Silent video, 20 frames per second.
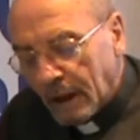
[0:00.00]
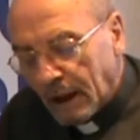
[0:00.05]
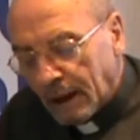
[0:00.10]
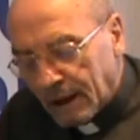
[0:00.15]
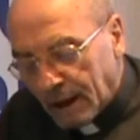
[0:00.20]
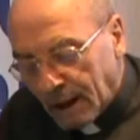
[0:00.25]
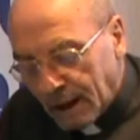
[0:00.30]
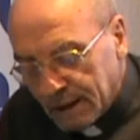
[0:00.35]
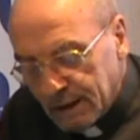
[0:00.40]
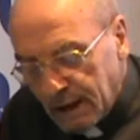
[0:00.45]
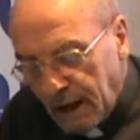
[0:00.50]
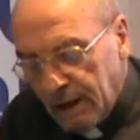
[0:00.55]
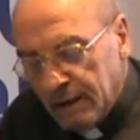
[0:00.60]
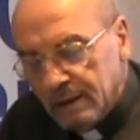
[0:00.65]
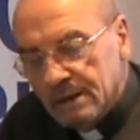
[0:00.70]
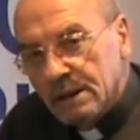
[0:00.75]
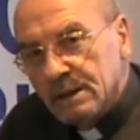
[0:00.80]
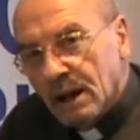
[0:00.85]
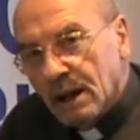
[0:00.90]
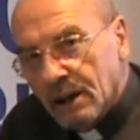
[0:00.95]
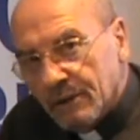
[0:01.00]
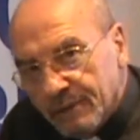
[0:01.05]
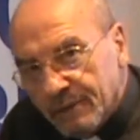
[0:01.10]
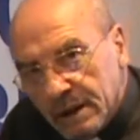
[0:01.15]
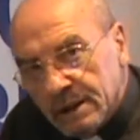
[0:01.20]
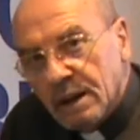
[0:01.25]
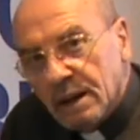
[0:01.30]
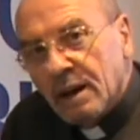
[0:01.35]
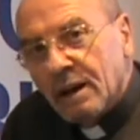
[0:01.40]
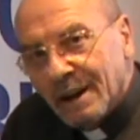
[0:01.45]
credente dalla
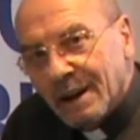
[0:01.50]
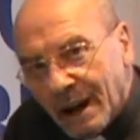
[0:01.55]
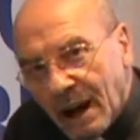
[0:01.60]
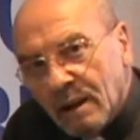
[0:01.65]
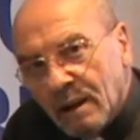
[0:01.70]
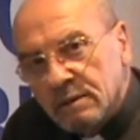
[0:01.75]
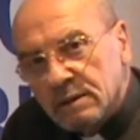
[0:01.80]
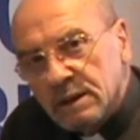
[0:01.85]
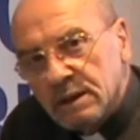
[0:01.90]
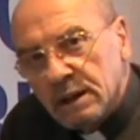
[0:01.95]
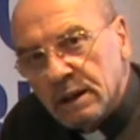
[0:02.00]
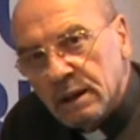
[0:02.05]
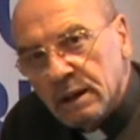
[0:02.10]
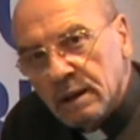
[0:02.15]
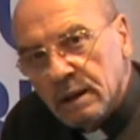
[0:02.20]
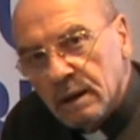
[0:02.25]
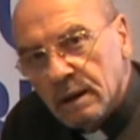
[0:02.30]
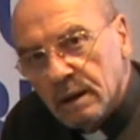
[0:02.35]
fede grande.